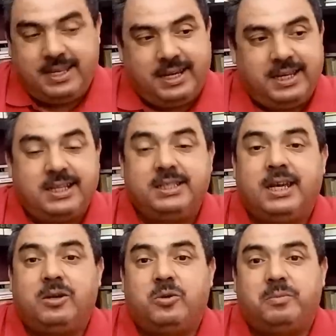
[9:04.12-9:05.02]
التاريخ
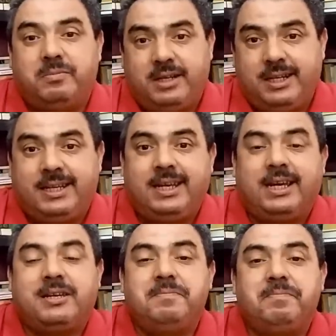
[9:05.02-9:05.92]
ديالهم اللي
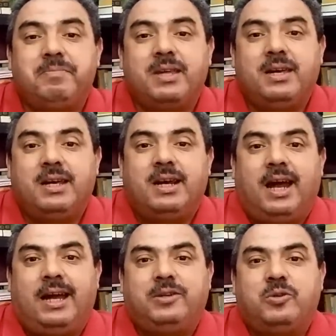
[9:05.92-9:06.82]
كيحكم
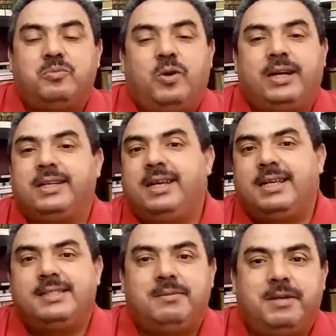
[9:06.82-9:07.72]
عندهم واحد
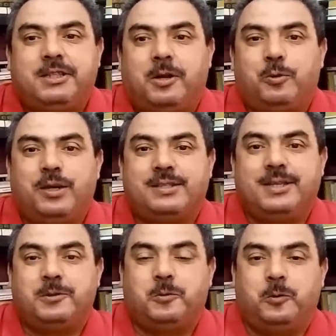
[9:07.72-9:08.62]
اللازمه ضروري
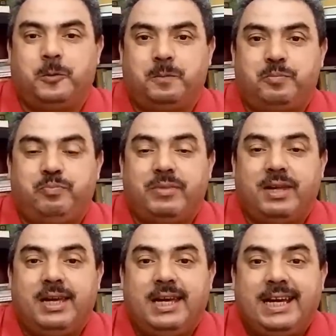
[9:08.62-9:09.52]
خصها تكون
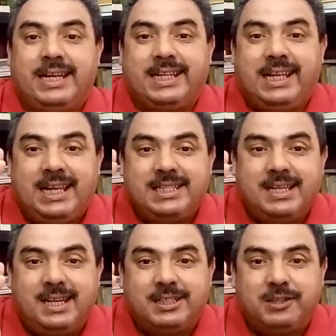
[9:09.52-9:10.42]

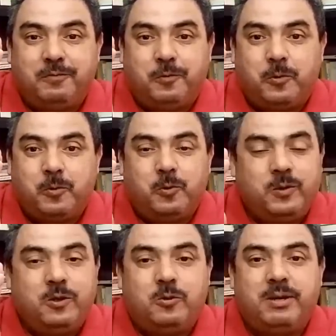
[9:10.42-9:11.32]
الثلاثه الفروع
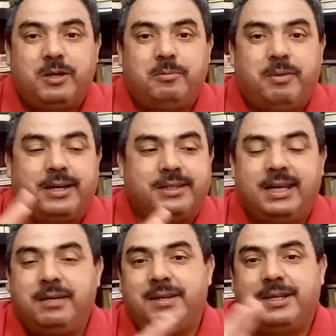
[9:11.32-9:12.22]
اللي هما الكبار
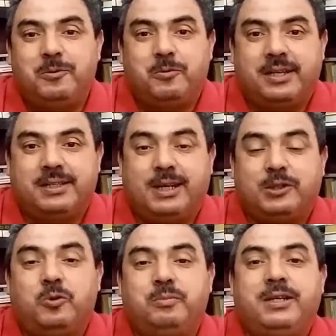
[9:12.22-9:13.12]
دائما كانوا
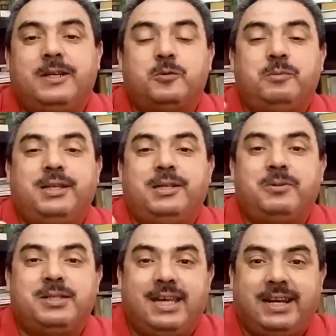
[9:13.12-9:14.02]
كيتناطحوا بيناتهم
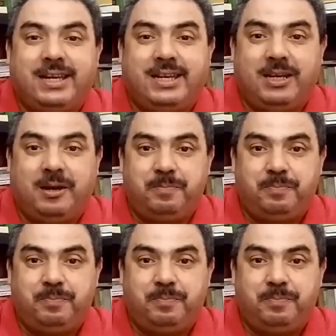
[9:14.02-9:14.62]
عداوه تاريخيه